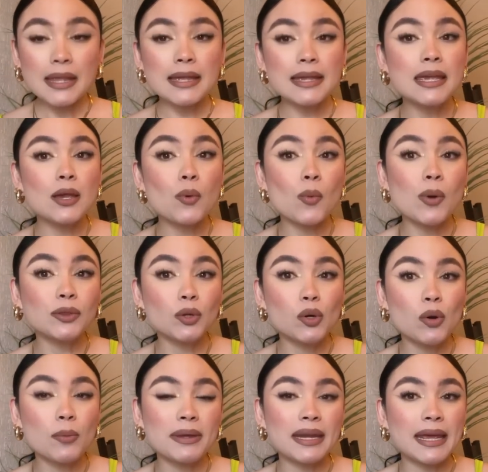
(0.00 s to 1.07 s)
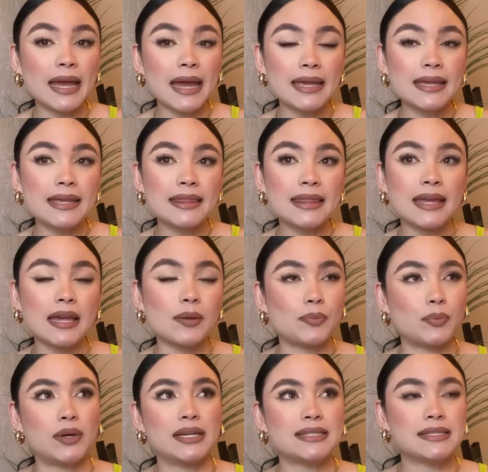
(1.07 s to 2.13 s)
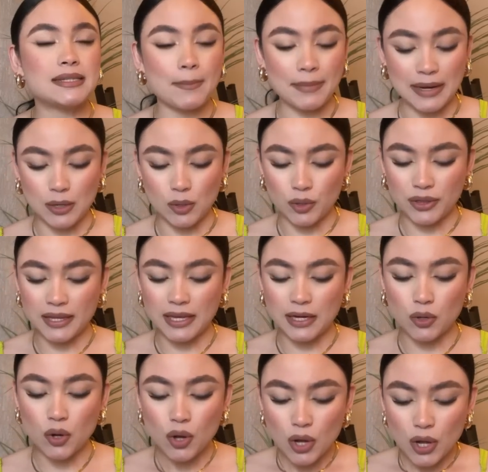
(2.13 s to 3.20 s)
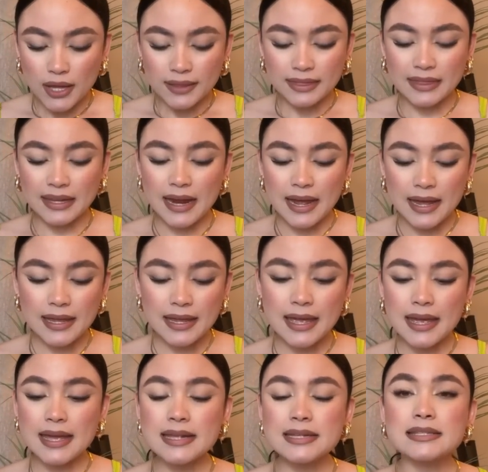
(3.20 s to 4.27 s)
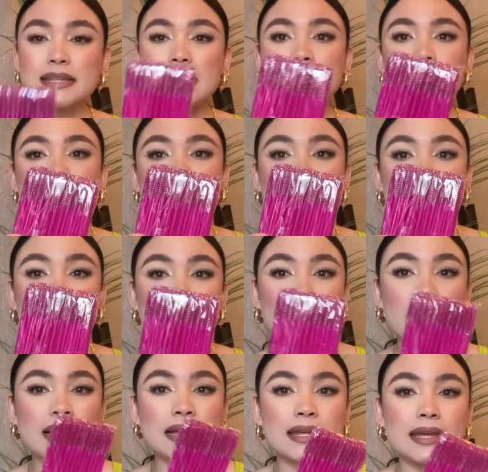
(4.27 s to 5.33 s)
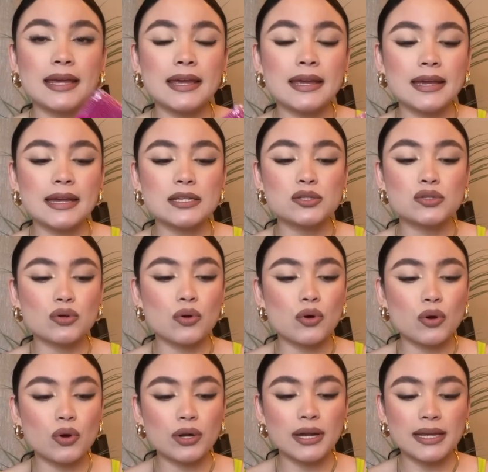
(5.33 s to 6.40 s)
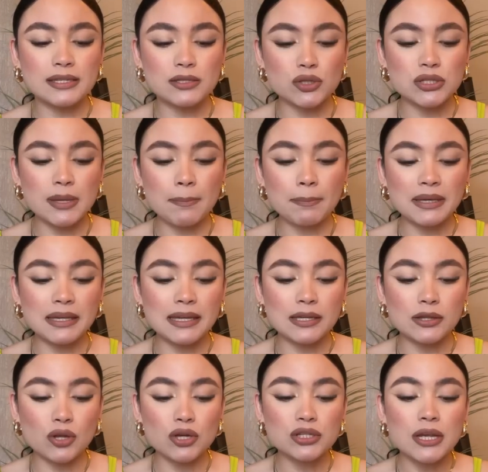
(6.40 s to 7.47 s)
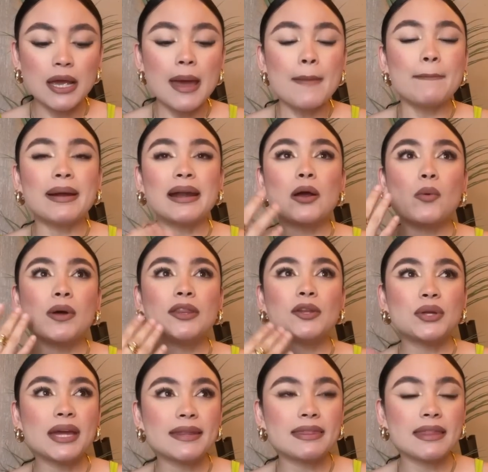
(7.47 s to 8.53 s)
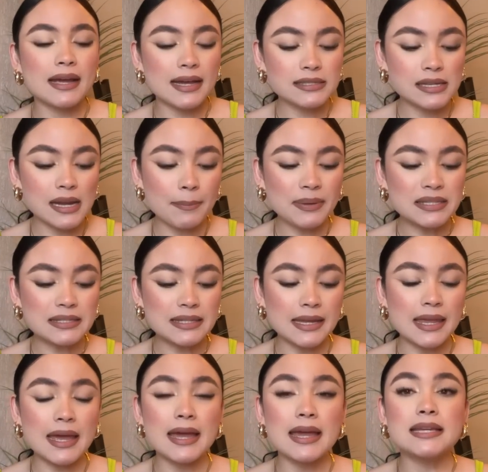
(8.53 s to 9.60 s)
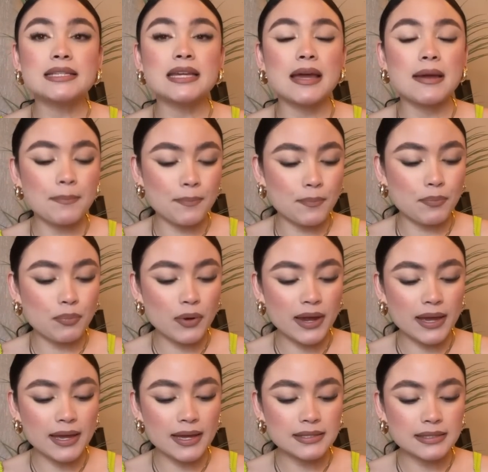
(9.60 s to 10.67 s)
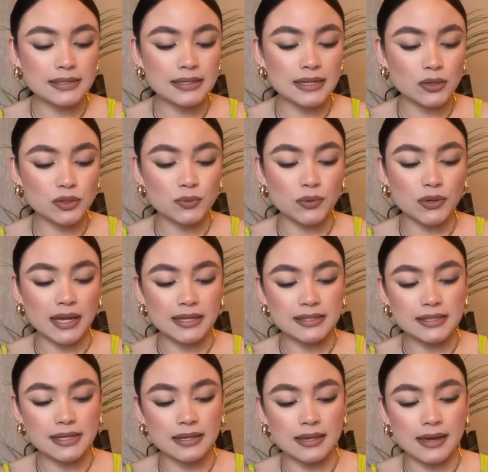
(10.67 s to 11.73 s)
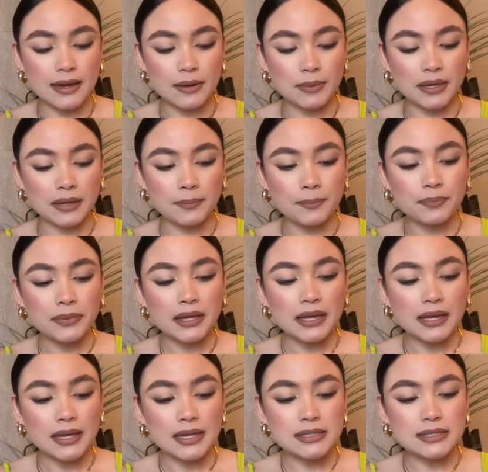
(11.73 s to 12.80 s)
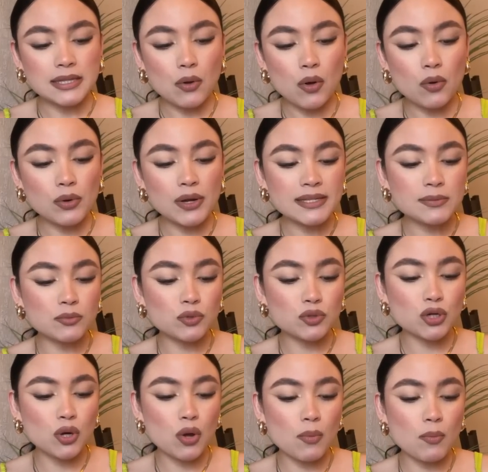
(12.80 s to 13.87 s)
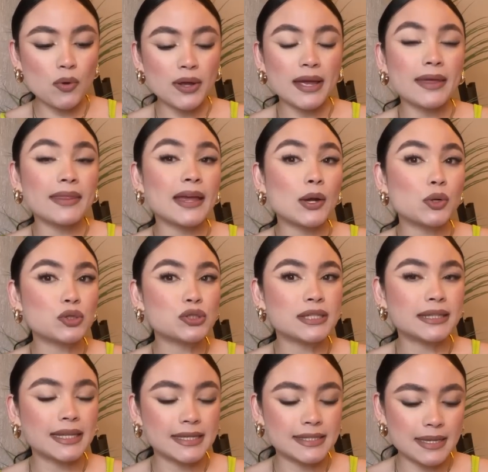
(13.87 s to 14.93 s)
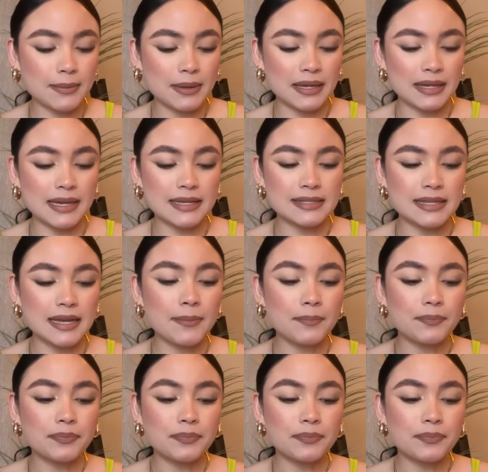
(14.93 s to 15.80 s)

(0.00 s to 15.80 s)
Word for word: Y cuando lo miré ahí dije, pues me lo ordeno. Trae estas de por aquí, que son estos cepillitos, para cuando ya tengas la pestaña hecha, pues se los voy a enseñar, vean. Este haul es mucho como que de cositas de belleza.